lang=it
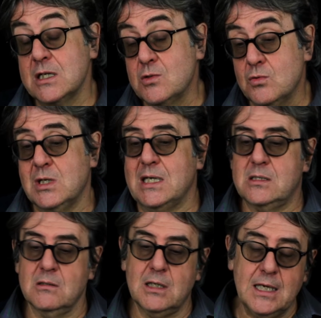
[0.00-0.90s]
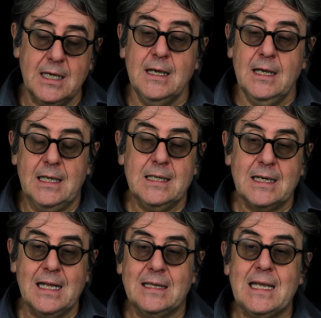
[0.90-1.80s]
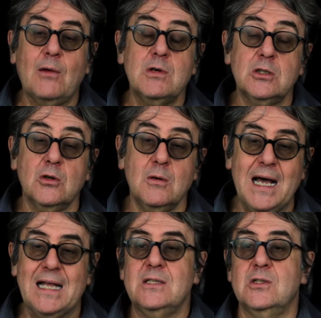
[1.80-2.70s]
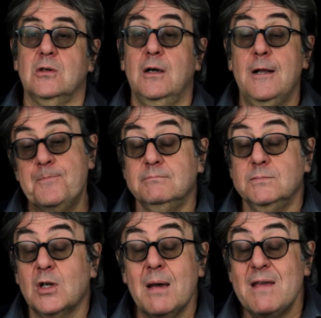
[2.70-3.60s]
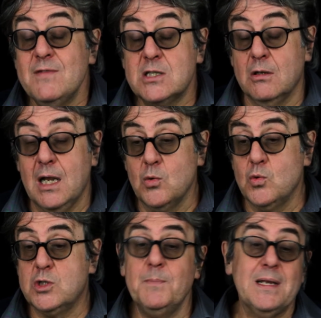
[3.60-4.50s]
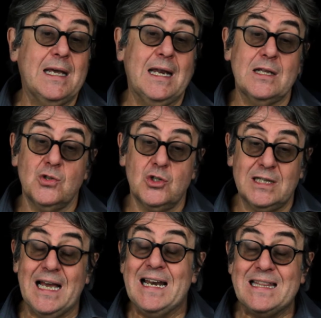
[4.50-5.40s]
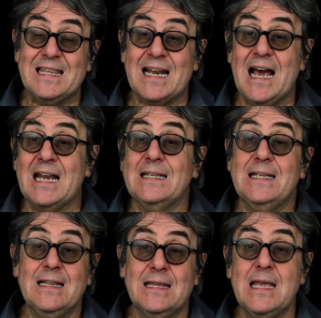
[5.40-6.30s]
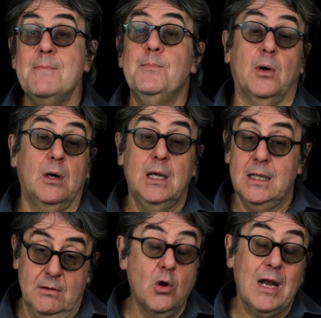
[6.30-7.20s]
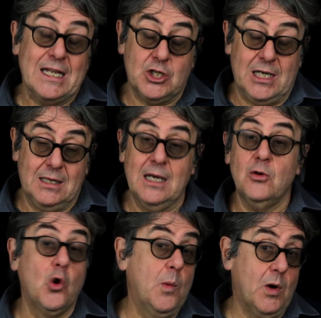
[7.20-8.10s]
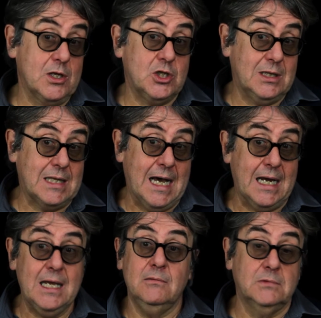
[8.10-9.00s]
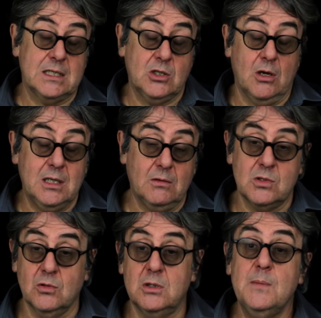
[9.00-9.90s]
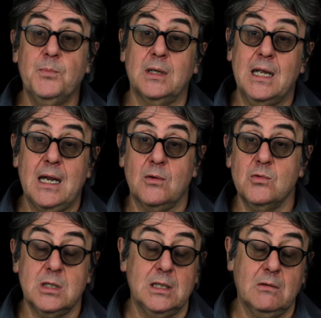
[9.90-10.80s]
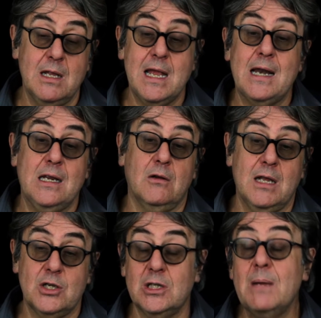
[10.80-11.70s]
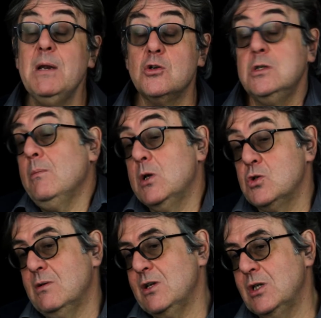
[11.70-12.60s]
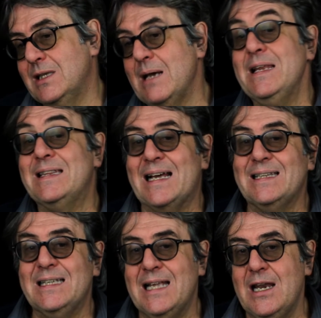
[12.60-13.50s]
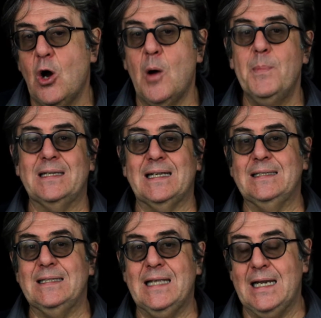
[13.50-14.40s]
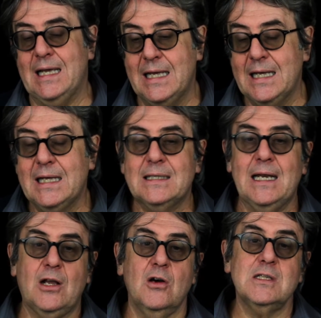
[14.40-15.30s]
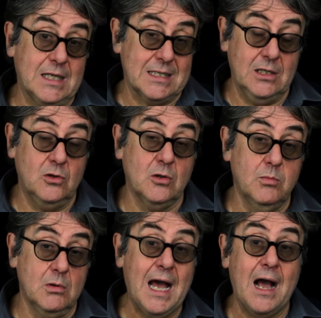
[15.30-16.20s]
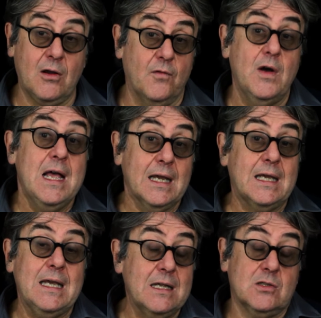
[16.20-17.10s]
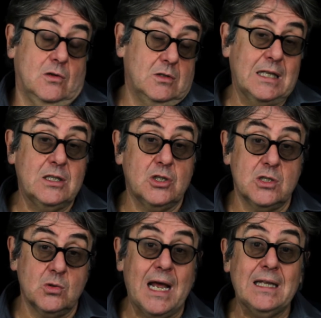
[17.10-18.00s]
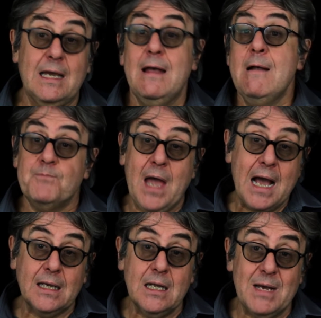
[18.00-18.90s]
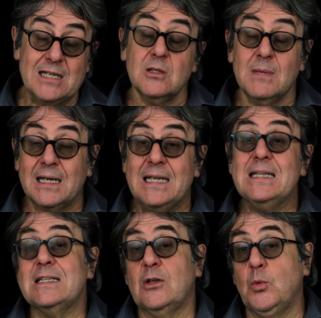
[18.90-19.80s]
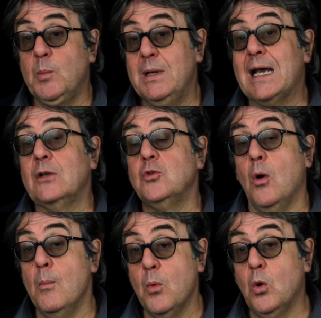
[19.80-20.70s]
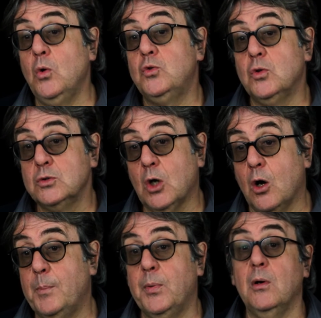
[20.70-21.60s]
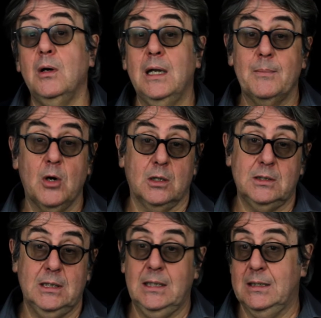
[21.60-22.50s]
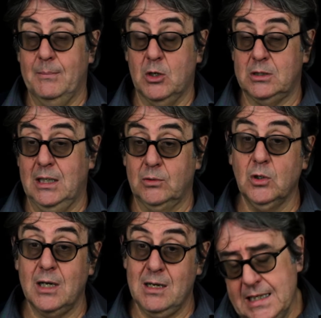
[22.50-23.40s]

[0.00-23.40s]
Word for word: Cosa è successo? Che in realtà questo romanzo non ha mai visto la luce perché la società letteraria del tempo non l'accetta, non lo può accettare, una storia di questo tipo nella Russia di quegli anni non è accettabile, così come non sono accettabili tante delle opere, tante delle, delle cose che ha scritto Bulgakov, che sono state censurate, anche il maestro e Margherita è stato pubblicato molto dopo la morte, la morte dell'autore.